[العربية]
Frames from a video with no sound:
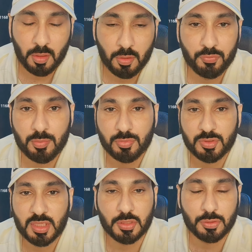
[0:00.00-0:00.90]
في
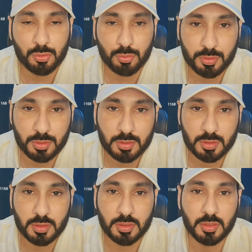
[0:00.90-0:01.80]
مسلسل سعودي
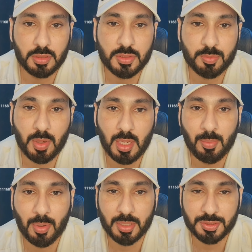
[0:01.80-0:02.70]
اسمه
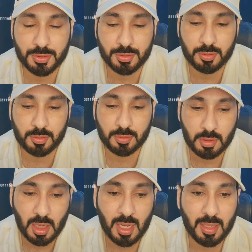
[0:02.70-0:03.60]
الماشي
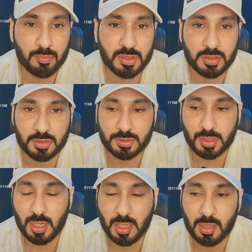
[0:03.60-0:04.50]
هذا المسلسل
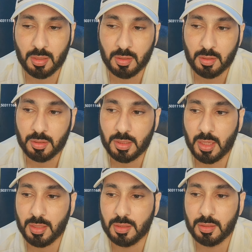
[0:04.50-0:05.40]
صراحة
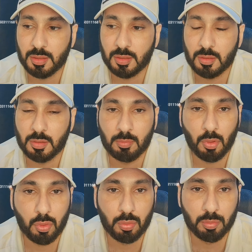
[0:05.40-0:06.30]
يعني
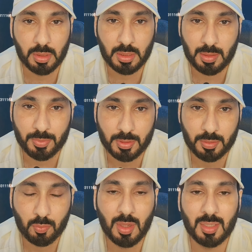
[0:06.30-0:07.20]
مظلوم إعلاميا
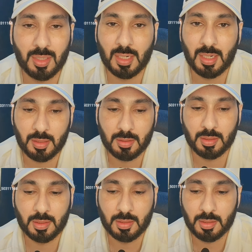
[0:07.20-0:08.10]
ولا طلع
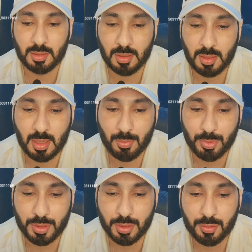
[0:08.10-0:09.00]
آه،
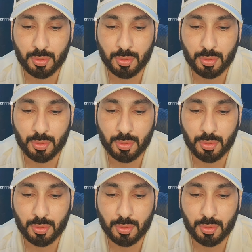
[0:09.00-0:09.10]
إعلاميا